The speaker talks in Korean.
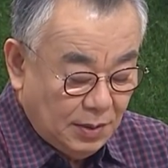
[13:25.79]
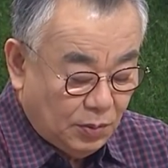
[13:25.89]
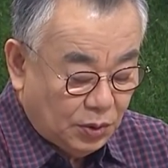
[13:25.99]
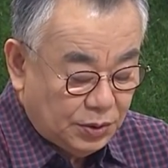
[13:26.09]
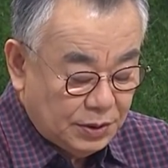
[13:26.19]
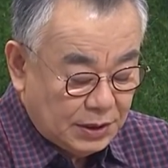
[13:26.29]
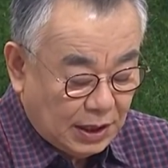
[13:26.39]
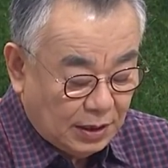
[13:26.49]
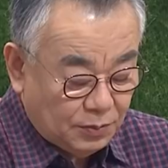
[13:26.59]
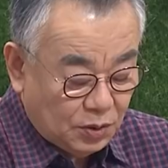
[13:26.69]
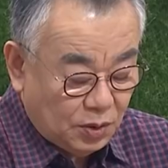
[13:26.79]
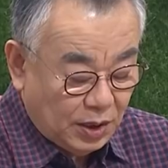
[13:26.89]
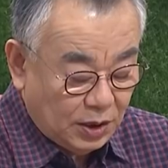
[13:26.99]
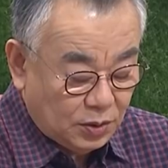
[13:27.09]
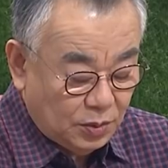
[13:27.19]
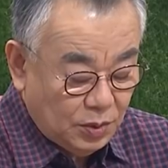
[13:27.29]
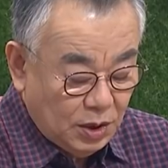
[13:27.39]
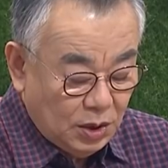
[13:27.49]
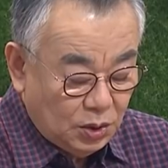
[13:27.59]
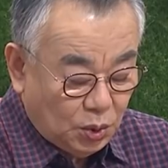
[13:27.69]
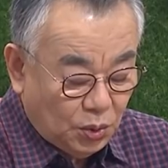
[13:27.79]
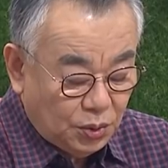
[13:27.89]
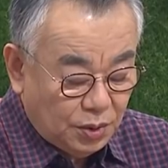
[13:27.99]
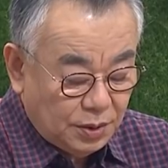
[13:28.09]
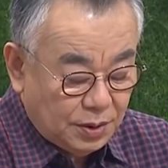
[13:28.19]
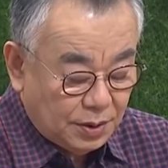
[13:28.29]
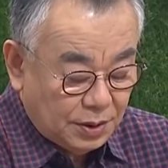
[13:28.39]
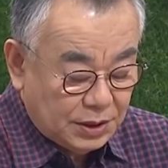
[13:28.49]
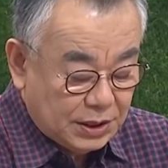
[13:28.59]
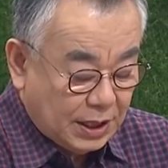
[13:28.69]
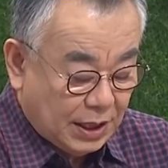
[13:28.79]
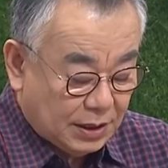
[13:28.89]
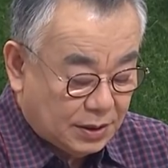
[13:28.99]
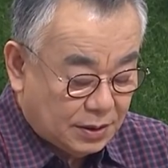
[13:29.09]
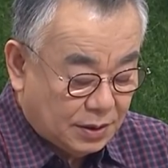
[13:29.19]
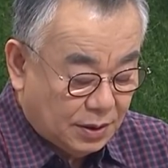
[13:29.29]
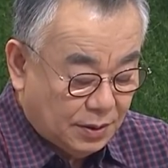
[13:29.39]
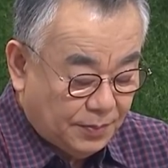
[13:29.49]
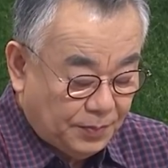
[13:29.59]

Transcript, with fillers: 모든 사람들로 하여금 돌을 들어 치게 하셨어요.